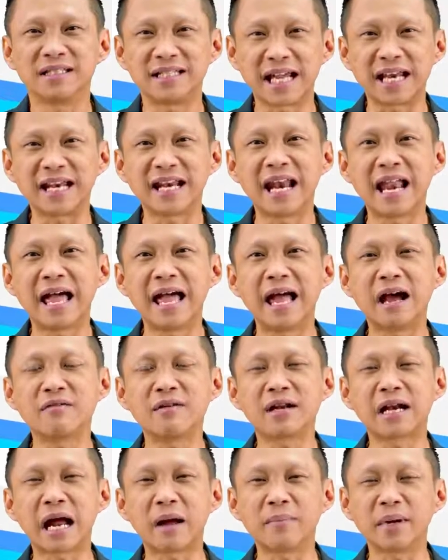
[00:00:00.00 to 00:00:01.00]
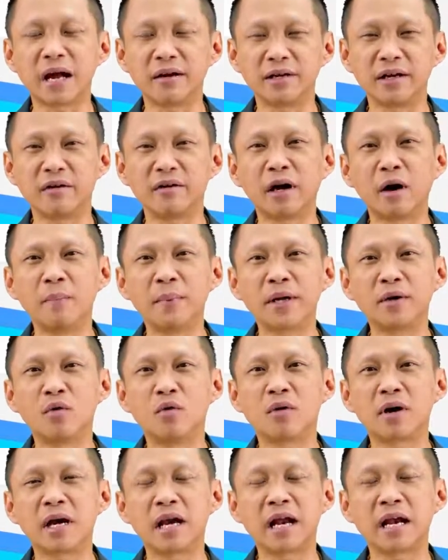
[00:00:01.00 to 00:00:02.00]
เสร็จแล้วนะครับเดี๋ยวเราไป
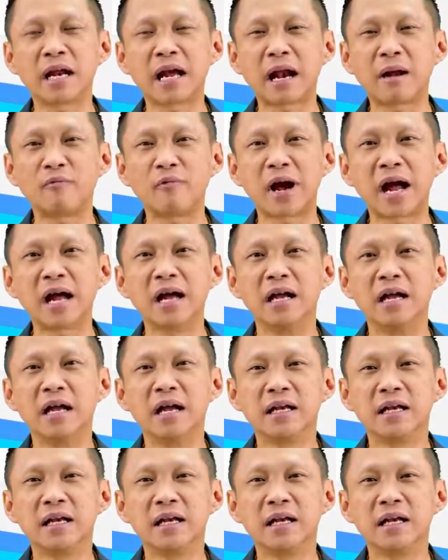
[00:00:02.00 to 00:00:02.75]
ดูกันเลยนะครับ ว่า